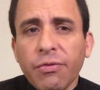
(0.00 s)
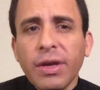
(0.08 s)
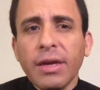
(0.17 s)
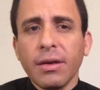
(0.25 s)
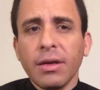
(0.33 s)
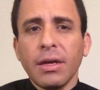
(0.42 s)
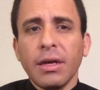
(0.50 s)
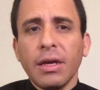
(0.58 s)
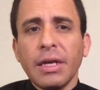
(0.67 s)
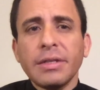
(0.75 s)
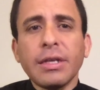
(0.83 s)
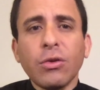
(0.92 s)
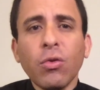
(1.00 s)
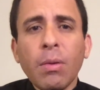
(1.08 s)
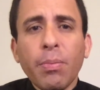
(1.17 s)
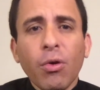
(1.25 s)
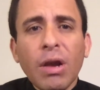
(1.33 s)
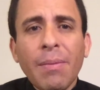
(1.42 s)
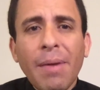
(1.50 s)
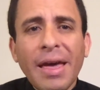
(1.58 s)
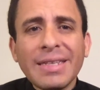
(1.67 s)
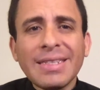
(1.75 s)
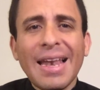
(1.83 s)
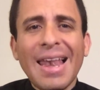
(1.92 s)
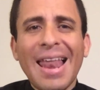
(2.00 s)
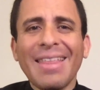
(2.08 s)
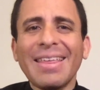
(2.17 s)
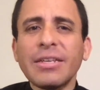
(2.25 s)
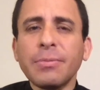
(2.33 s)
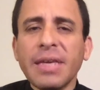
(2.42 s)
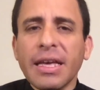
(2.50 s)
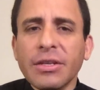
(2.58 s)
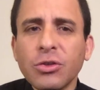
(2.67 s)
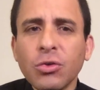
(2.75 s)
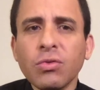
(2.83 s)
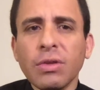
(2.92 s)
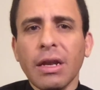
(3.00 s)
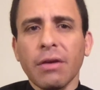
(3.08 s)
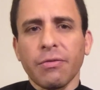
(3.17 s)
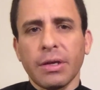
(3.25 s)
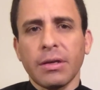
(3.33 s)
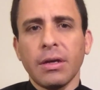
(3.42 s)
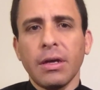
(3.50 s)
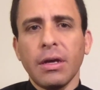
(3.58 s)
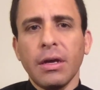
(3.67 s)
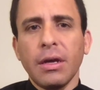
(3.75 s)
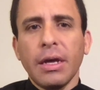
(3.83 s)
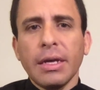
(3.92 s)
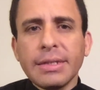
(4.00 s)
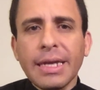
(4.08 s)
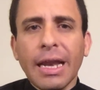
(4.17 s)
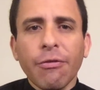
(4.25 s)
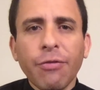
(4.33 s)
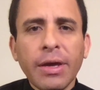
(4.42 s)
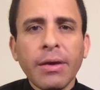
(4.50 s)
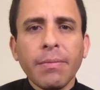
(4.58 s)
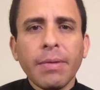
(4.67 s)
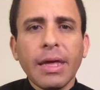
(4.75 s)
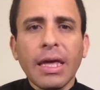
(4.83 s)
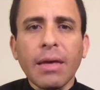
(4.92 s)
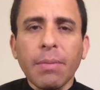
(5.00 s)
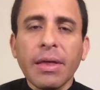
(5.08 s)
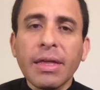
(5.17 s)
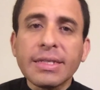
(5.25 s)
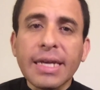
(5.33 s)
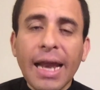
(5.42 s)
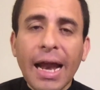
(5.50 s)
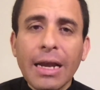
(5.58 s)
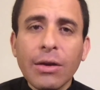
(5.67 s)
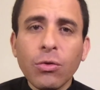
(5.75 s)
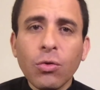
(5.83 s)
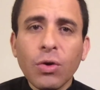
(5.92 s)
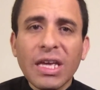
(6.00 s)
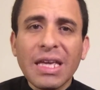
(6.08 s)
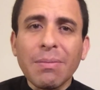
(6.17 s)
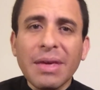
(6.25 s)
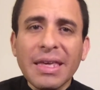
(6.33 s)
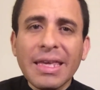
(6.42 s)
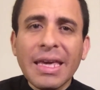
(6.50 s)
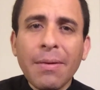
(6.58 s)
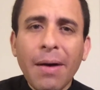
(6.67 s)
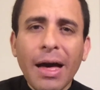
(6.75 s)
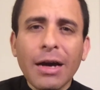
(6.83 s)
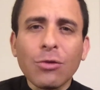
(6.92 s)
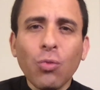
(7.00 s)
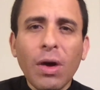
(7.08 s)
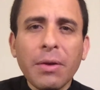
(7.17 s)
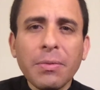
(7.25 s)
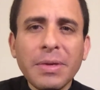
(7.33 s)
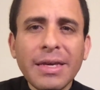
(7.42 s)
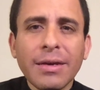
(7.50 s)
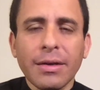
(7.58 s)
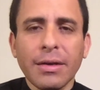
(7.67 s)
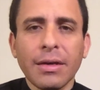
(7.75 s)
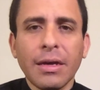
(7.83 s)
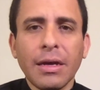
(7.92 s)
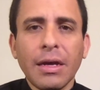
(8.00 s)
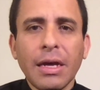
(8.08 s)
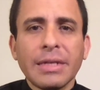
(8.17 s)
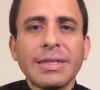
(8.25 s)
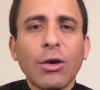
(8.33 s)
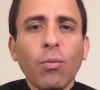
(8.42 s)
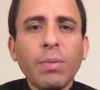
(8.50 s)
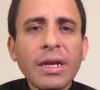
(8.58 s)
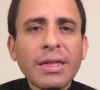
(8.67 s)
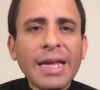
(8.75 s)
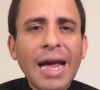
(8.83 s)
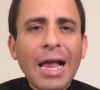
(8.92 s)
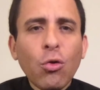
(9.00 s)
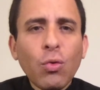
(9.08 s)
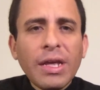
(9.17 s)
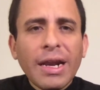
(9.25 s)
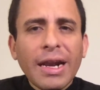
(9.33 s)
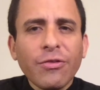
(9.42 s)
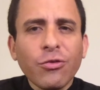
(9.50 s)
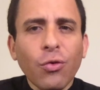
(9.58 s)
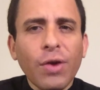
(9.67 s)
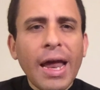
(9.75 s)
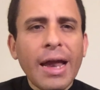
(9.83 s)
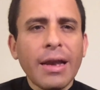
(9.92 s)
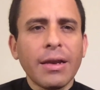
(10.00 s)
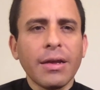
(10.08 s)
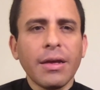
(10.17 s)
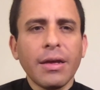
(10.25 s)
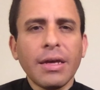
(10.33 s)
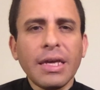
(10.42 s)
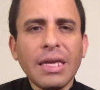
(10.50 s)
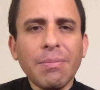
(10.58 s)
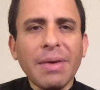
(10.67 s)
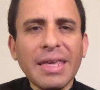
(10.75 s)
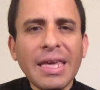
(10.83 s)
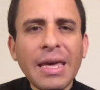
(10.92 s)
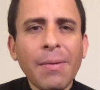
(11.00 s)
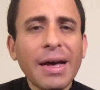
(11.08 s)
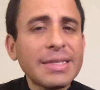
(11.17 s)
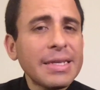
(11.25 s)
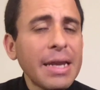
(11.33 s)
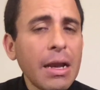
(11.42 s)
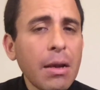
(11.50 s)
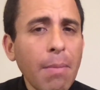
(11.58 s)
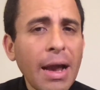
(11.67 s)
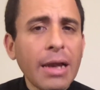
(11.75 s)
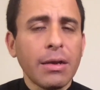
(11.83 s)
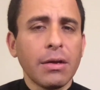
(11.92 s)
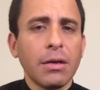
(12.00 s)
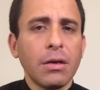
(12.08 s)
fe, sino el problema es la desviación de la fe. Si la fe, en vez de ser algo que me lleva a actuar bien, se convierte en algo irracional y me lleva a hacer el mal,